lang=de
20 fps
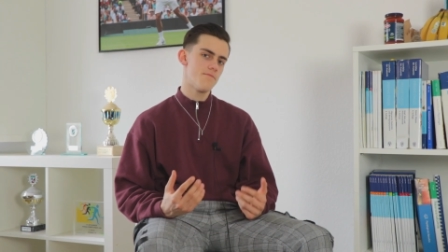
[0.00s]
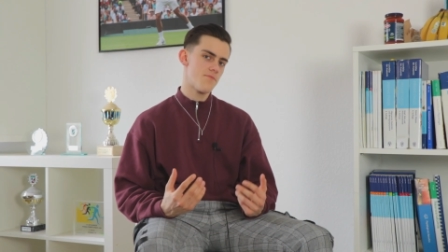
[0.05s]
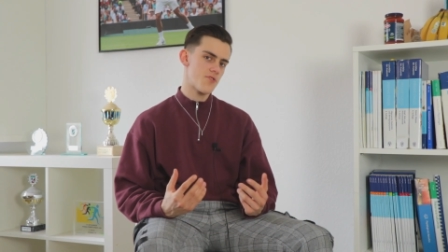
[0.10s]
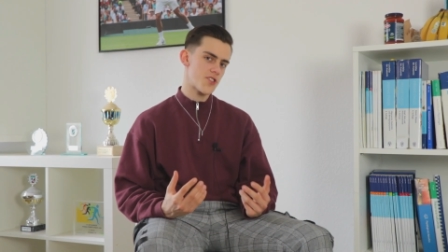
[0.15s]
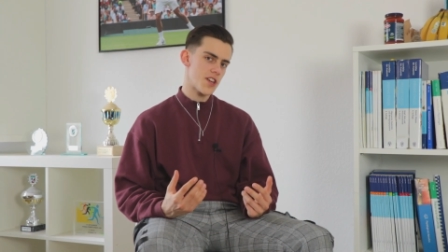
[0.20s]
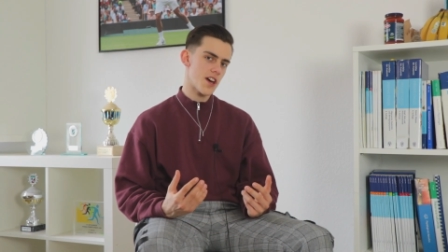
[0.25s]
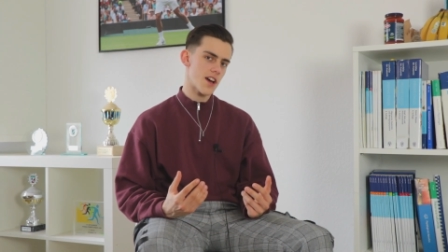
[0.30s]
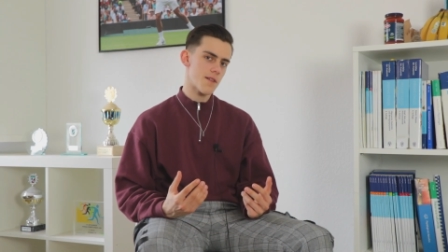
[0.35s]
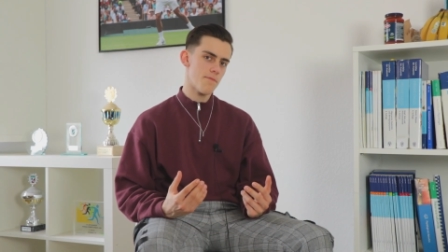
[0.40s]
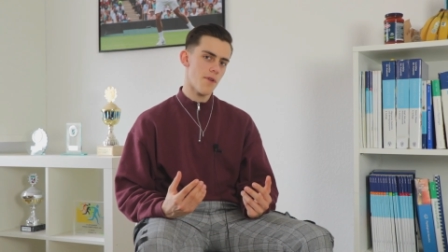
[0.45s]

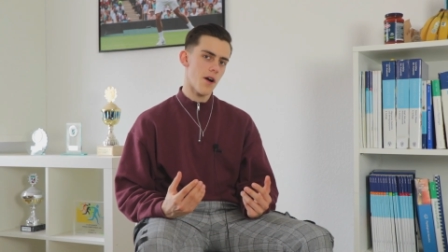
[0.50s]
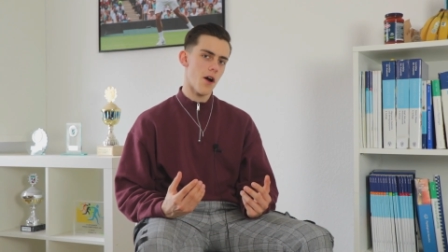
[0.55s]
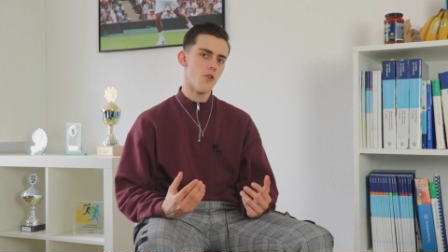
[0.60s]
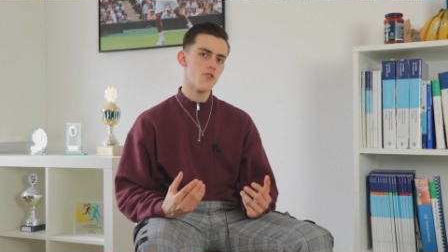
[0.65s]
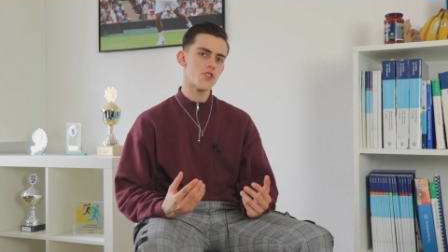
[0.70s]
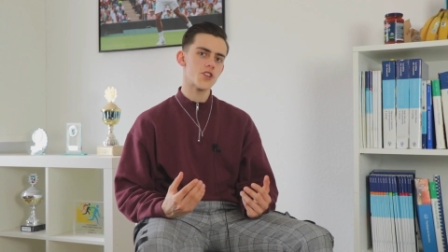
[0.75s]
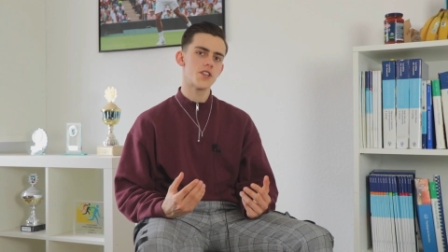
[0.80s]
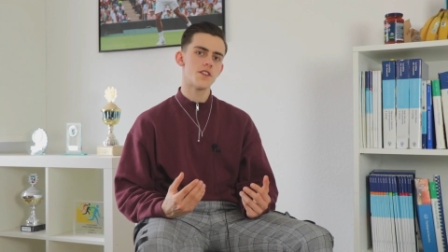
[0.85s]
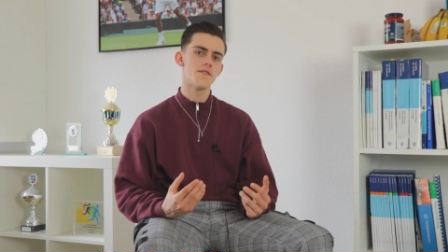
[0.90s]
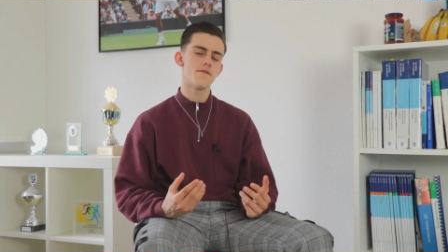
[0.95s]
stark
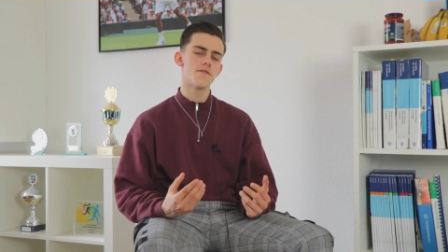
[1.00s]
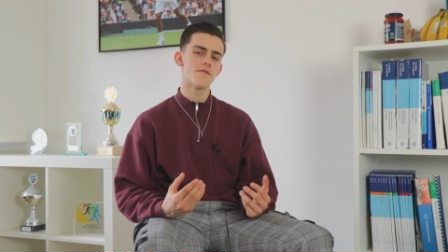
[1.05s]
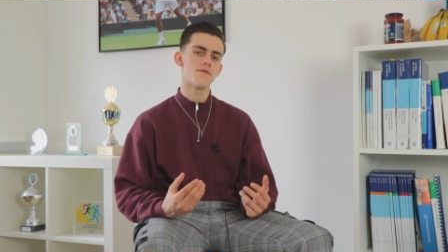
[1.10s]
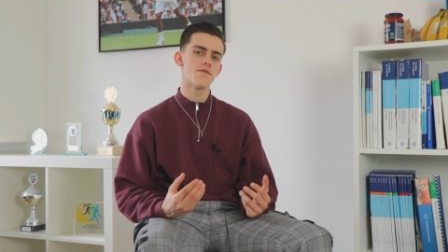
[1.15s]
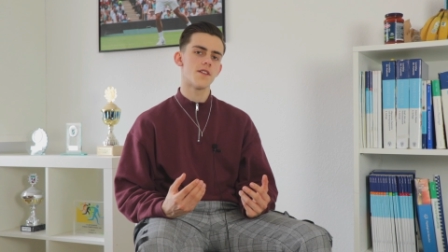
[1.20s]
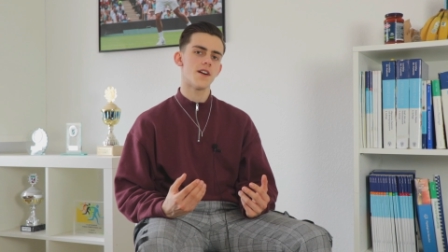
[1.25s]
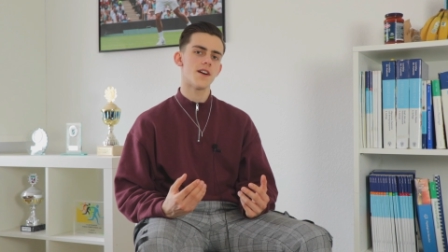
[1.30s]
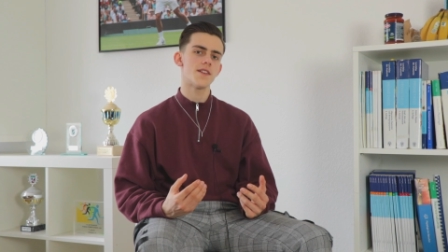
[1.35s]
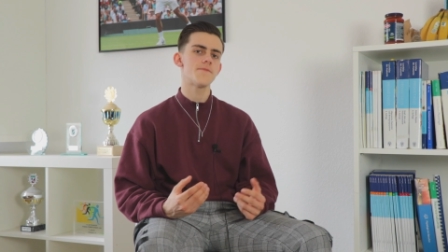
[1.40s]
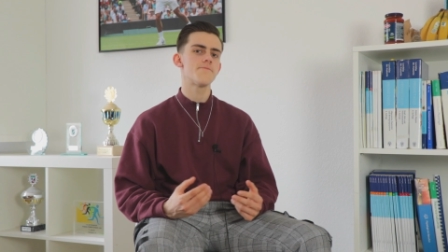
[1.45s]
berauschende
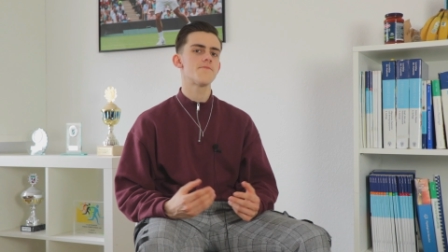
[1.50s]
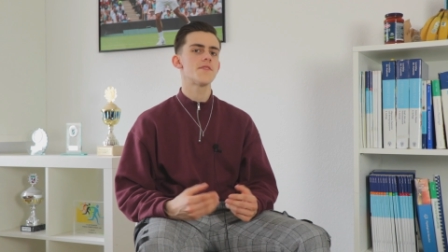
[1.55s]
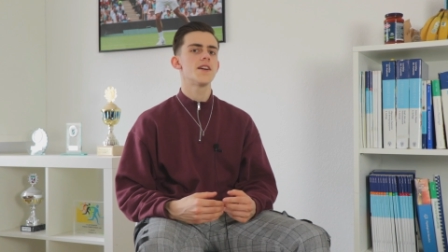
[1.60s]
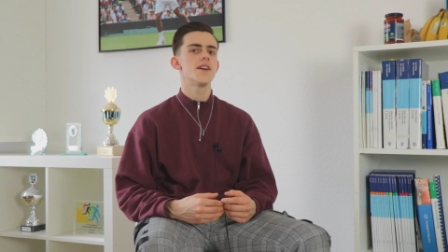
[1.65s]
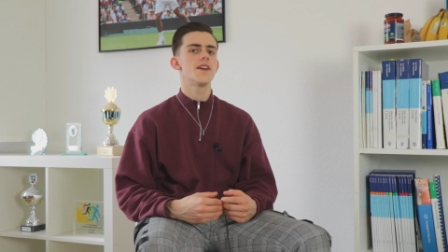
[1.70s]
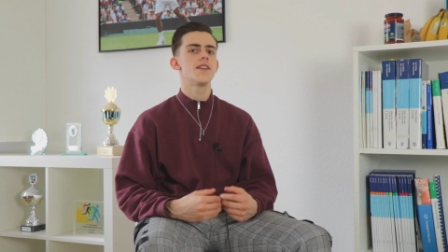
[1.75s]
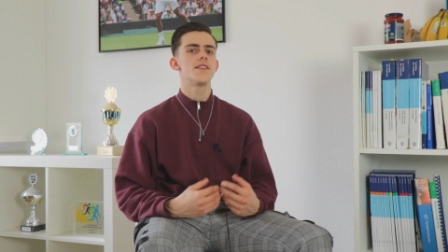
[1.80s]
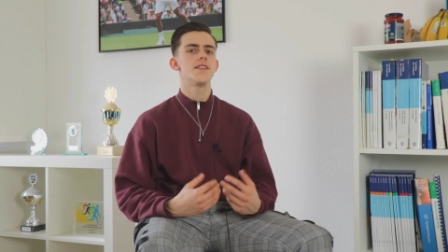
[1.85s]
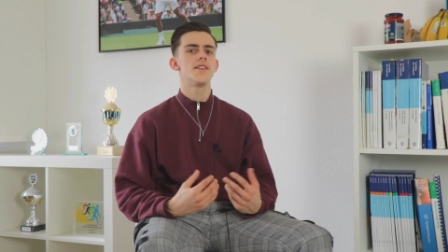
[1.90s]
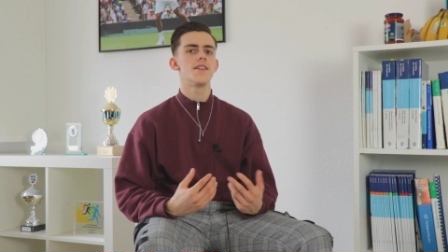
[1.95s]
Wirkung hat,
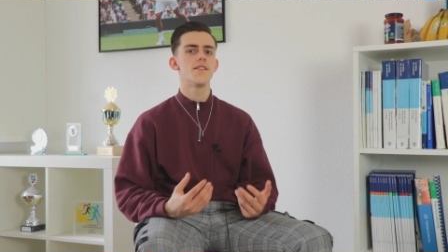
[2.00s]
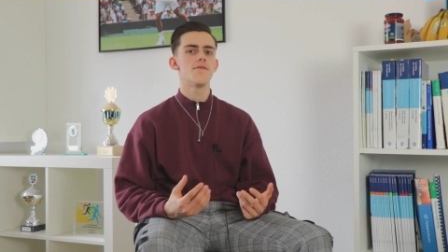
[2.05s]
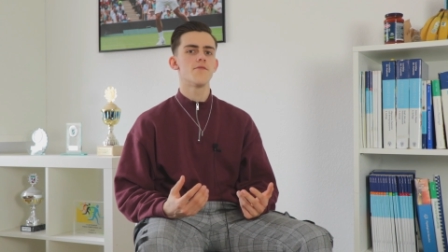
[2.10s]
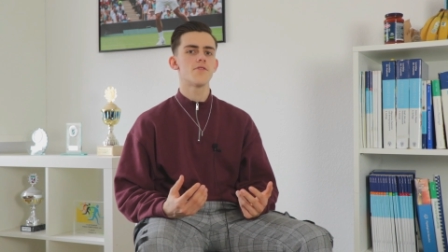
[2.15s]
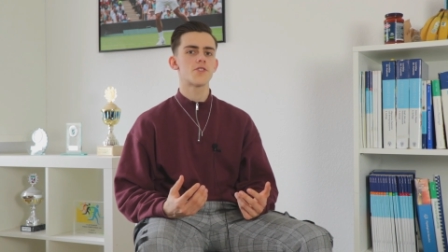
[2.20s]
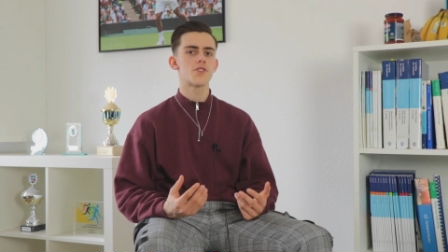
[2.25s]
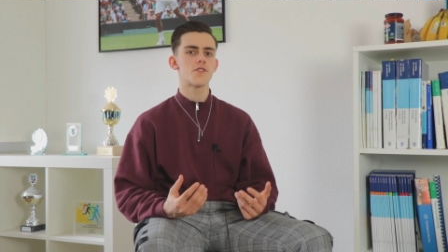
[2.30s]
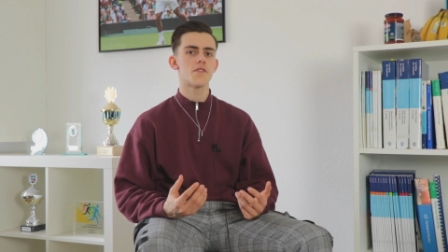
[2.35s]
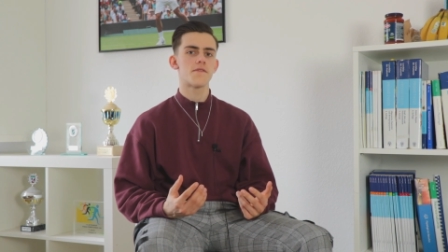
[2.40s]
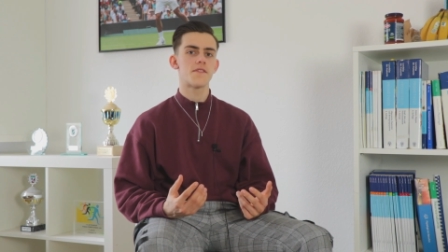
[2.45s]
die der
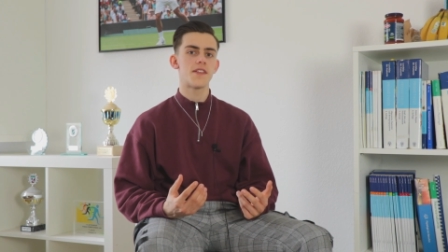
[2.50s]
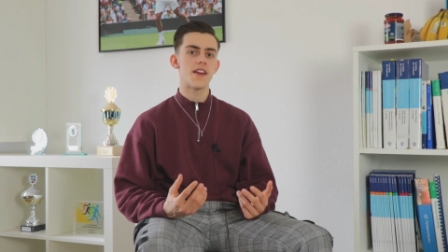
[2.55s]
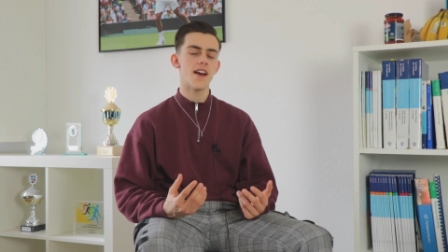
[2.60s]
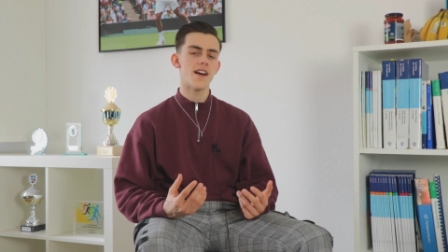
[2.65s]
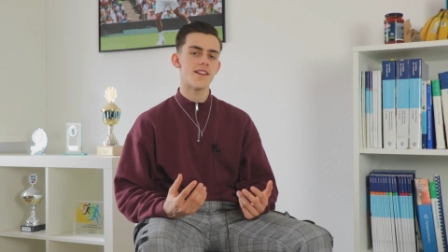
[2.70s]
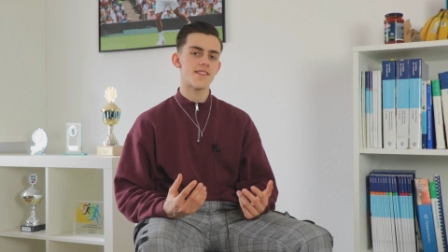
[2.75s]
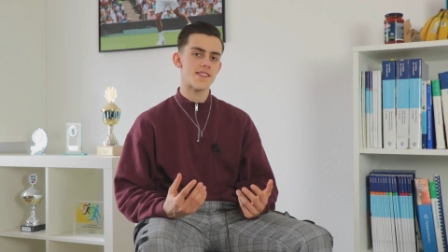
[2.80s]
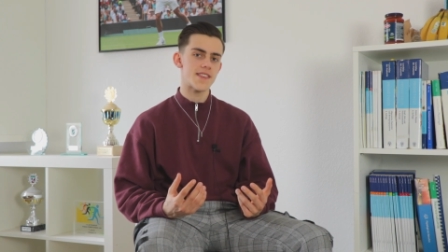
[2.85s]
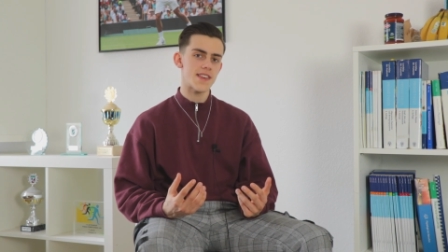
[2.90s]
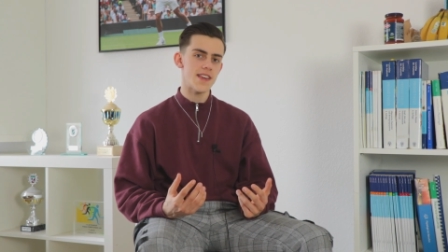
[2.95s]
Wirkstoff
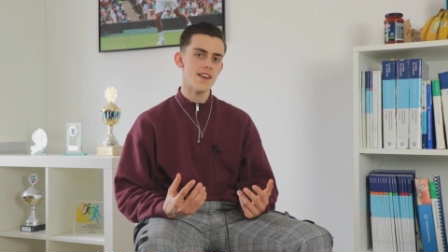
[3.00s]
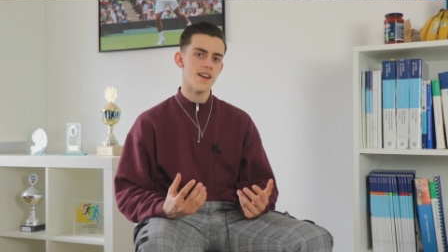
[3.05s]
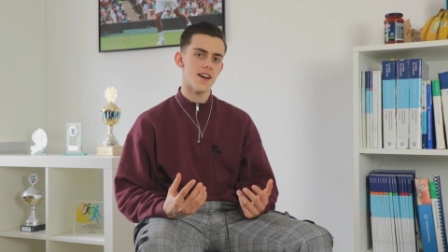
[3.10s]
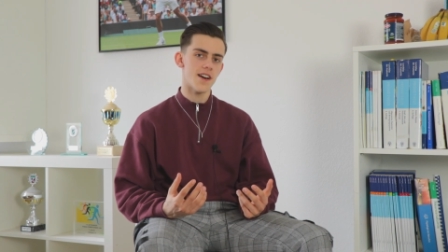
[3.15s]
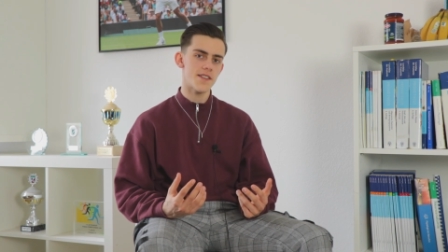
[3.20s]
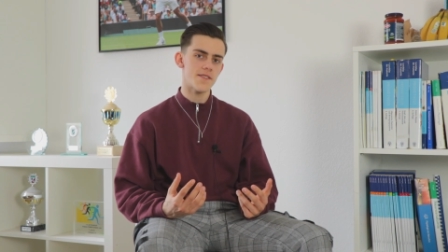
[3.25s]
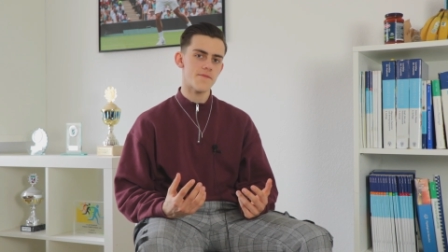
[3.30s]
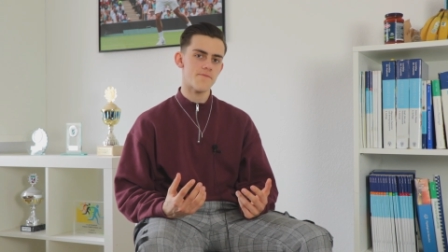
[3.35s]
THC